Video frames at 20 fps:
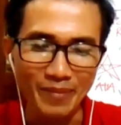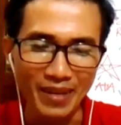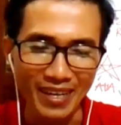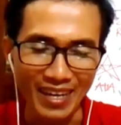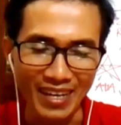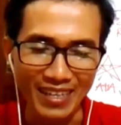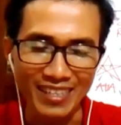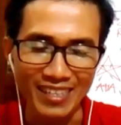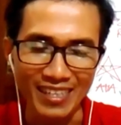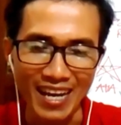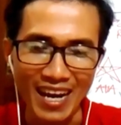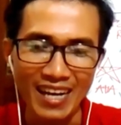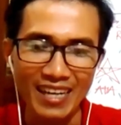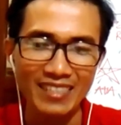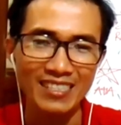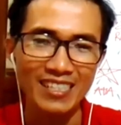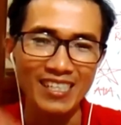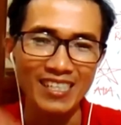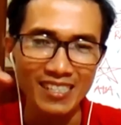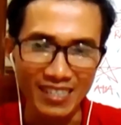mà anh chị
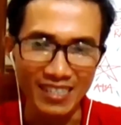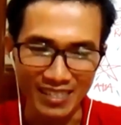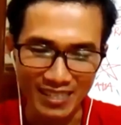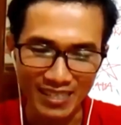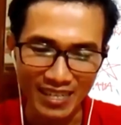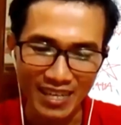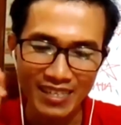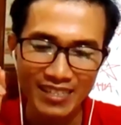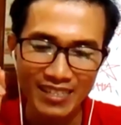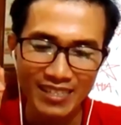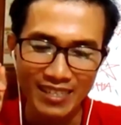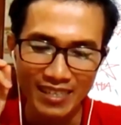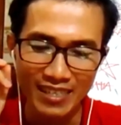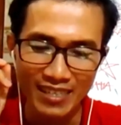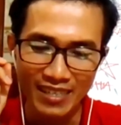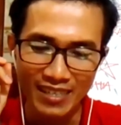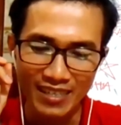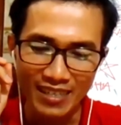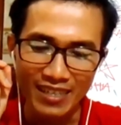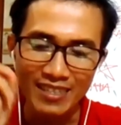đang xây dựng cái
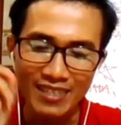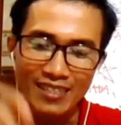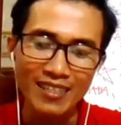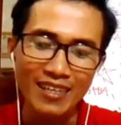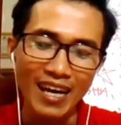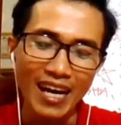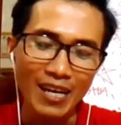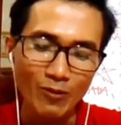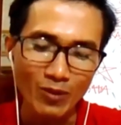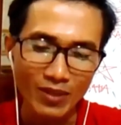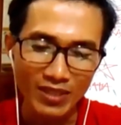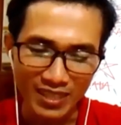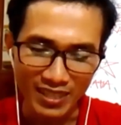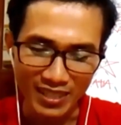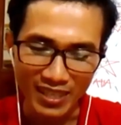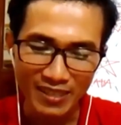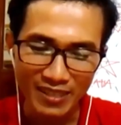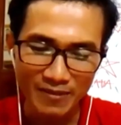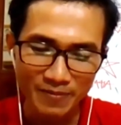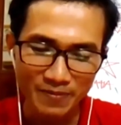cái tương lai của anh
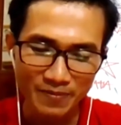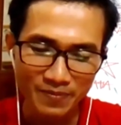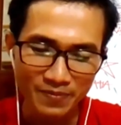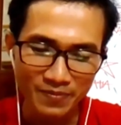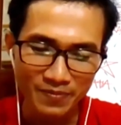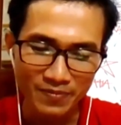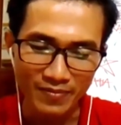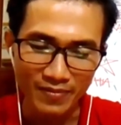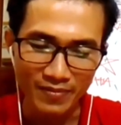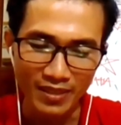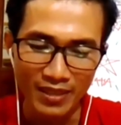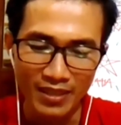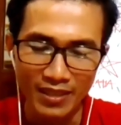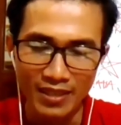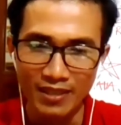chị đấy ừ.